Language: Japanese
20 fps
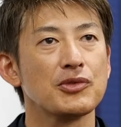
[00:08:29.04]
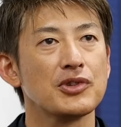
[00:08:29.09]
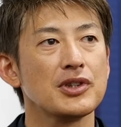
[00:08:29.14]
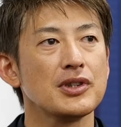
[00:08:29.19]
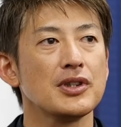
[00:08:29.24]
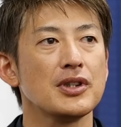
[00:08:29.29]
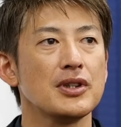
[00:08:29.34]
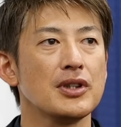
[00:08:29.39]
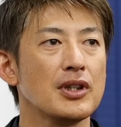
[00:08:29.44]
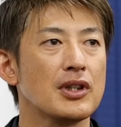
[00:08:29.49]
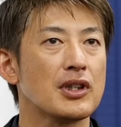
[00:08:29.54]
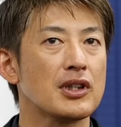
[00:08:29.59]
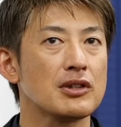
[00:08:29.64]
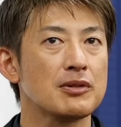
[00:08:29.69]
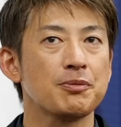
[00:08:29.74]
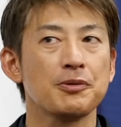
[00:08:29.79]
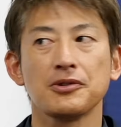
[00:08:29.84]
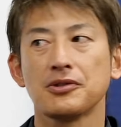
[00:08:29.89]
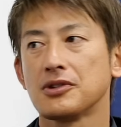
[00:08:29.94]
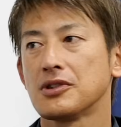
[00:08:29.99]
も全然ね
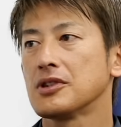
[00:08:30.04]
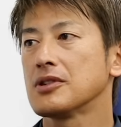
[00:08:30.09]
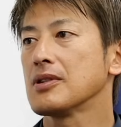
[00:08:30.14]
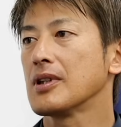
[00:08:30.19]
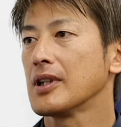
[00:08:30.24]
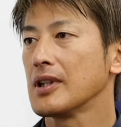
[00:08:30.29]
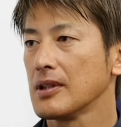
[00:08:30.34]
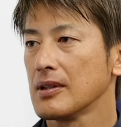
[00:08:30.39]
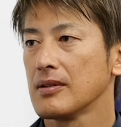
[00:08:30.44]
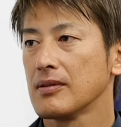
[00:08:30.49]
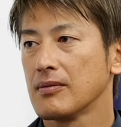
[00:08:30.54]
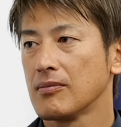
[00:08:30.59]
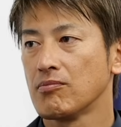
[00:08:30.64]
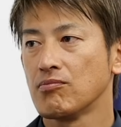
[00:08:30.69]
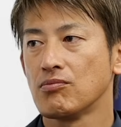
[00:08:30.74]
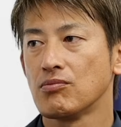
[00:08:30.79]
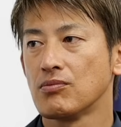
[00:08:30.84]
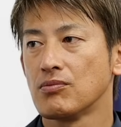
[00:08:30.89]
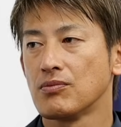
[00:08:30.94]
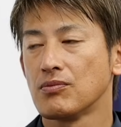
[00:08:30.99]
ガッツポーズ実は、う
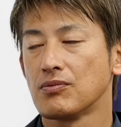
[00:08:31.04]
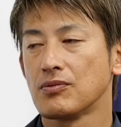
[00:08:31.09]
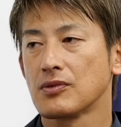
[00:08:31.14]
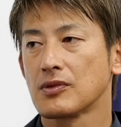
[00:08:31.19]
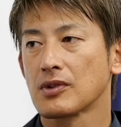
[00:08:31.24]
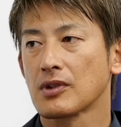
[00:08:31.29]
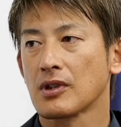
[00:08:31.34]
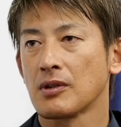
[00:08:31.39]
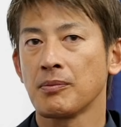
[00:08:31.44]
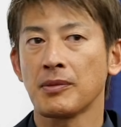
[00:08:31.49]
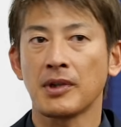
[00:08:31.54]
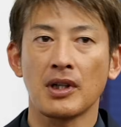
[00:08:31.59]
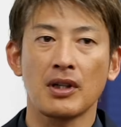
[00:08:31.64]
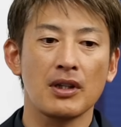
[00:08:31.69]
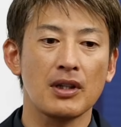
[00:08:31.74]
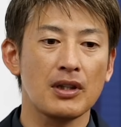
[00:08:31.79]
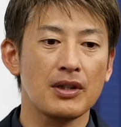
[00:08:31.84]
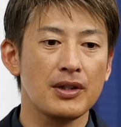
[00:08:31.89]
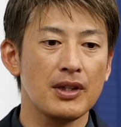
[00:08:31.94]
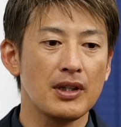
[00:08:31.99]
ん、
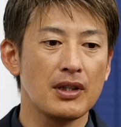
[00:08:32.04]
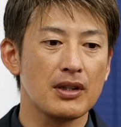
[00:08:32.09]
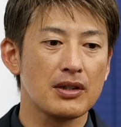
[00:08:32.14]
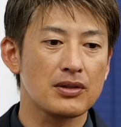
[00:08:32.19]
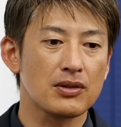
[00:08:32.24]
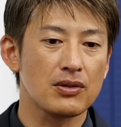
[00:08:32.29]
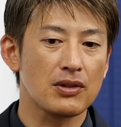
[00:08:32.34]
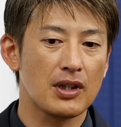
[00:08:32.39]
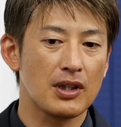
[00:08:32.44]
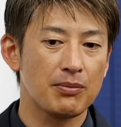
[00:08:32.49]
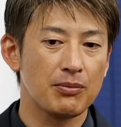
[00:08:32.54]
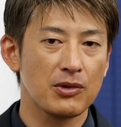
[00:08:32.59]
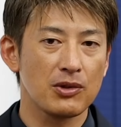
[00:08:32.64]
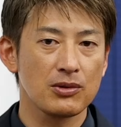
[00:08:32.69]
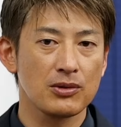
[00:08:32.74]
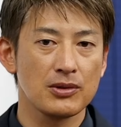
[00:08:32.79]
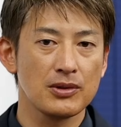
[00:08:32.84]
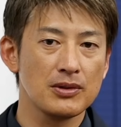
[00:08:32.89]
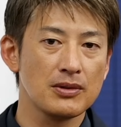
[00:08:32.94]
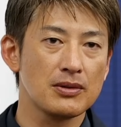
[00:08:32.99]
今ねその暗
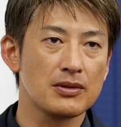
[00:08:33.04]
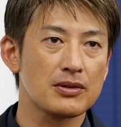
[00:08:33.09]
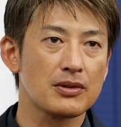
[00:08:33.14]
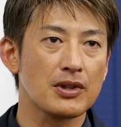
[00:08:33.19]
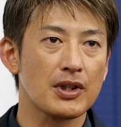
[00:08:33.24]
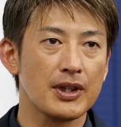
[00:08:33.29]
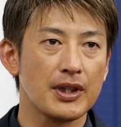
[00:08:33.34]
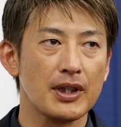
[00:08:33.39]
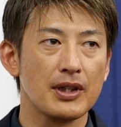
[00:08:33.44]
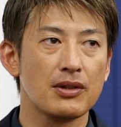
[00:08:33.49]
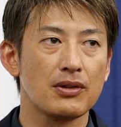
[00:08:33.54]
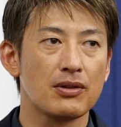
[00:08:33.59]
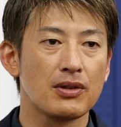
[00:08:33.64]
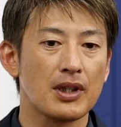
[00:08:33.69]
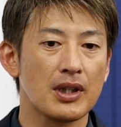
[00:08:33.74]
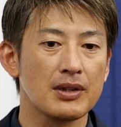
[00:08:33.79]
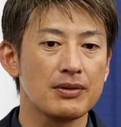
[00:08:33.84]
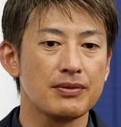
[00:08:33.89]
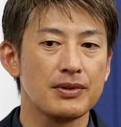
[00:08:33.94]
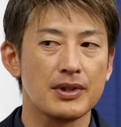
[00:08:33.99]
黙のルールとかねいろい
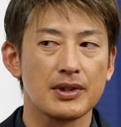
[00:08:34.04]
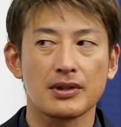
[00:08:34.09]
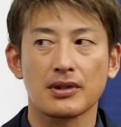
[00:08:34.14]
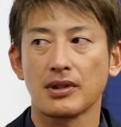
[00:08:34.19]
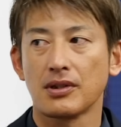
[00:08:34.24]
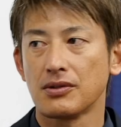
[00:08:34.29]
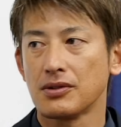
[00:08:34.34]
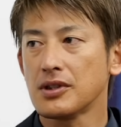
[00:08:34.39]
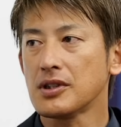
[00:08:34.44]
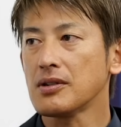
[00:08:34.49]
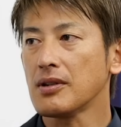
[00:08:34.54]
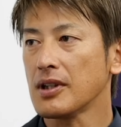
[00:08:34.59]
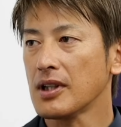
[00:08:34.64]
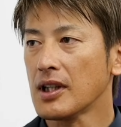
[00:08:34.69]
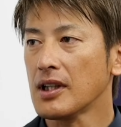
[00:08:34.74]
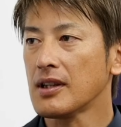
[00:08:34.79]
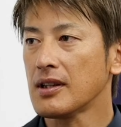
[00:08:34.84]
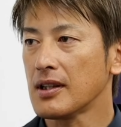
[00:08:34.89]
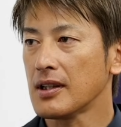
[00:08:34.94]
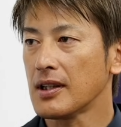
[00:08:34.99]
ろあるんですけど実は
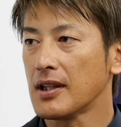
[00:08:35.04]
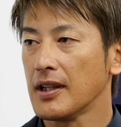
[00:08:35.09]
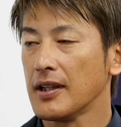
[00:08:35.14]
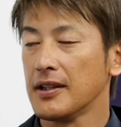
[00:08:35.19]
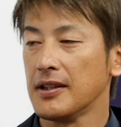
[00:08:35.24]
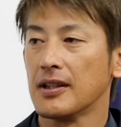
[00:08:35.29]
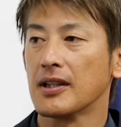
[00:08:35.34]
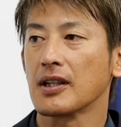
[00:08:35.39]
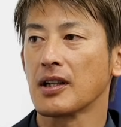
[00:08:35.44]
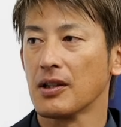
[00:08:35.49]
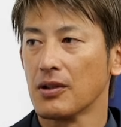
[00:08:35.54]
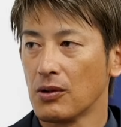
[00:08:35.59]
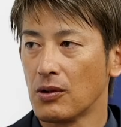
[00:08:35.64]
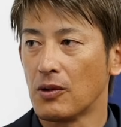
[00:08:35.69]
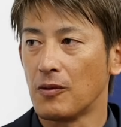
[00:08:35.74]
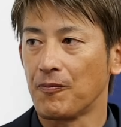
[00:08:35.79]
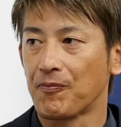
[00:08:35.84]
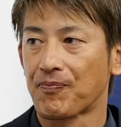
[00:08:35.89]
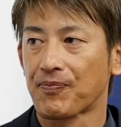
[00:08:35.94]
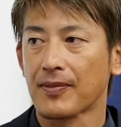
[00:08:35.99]
やっていいんだけ
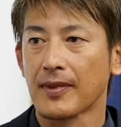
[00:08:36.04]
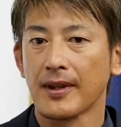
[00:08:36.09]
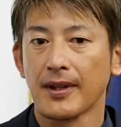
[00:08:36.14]
ど、はい、例